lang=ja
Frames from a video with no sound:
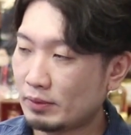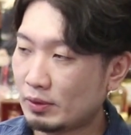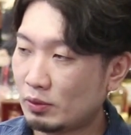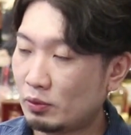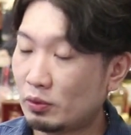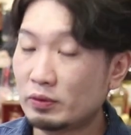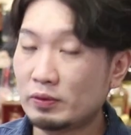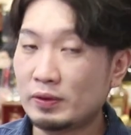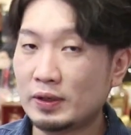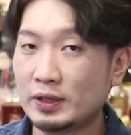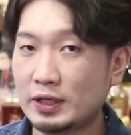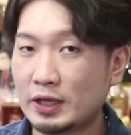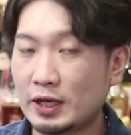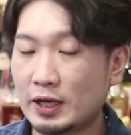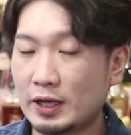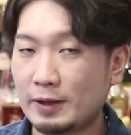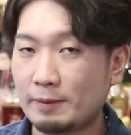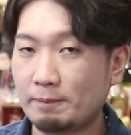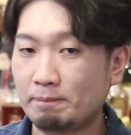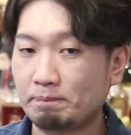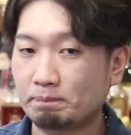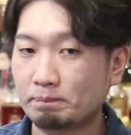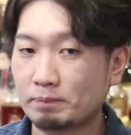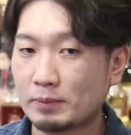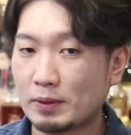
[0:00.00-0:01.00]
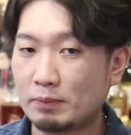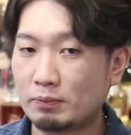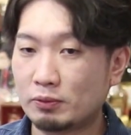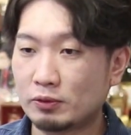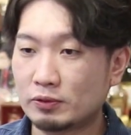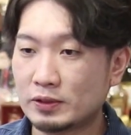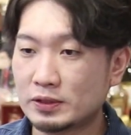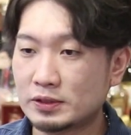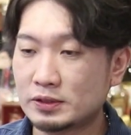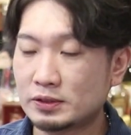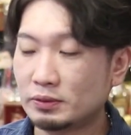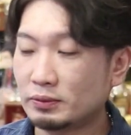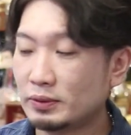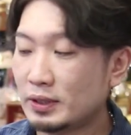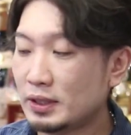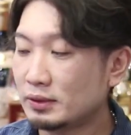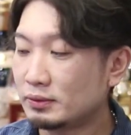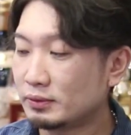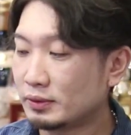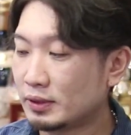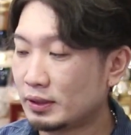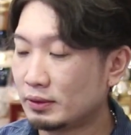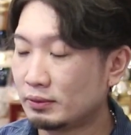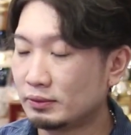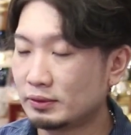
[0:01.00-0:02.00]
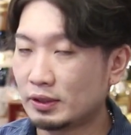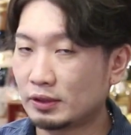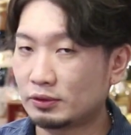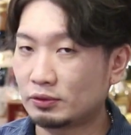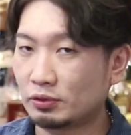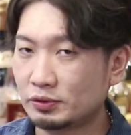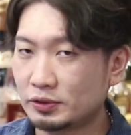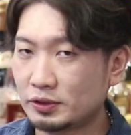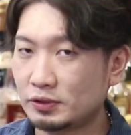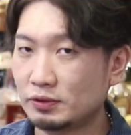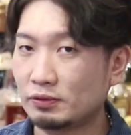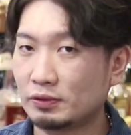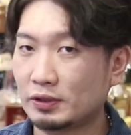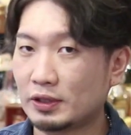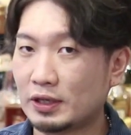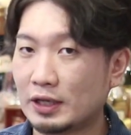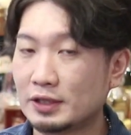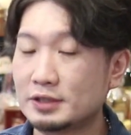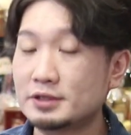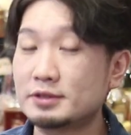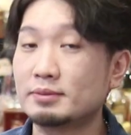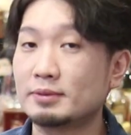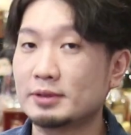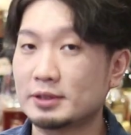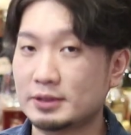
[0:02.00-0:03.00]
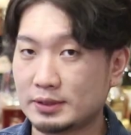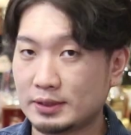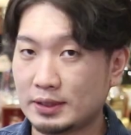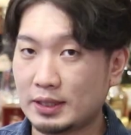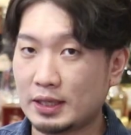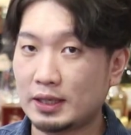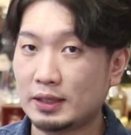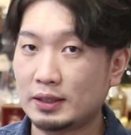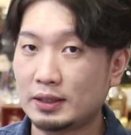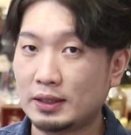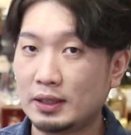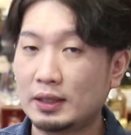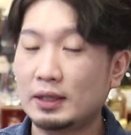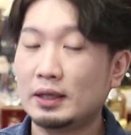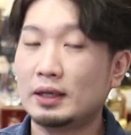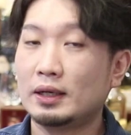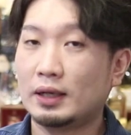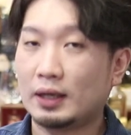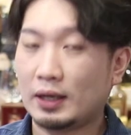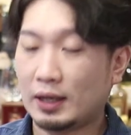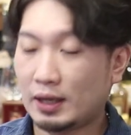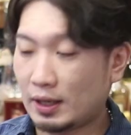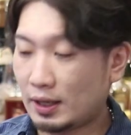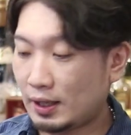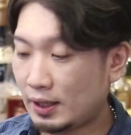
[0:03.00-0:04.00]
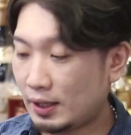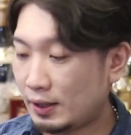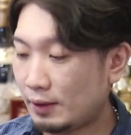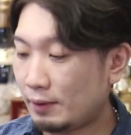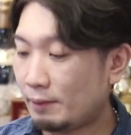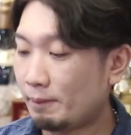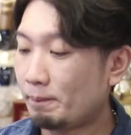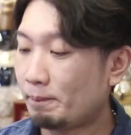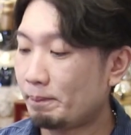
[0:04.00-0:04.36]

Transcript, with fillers: これはね、僕はストレートで飲んだ時より感じますね。はい。